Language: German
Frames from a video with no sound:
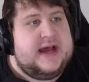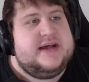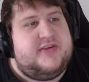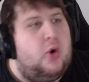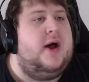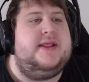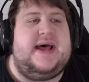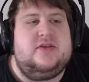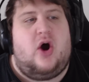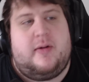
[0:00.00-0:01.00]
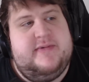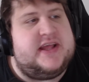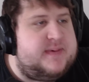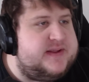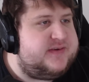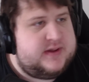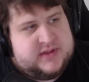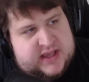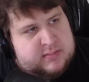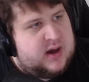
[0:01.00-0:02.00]
So, dann kommen wir jetzt mal zu dem
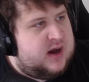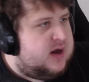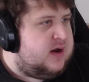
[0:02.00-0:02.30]
Thema,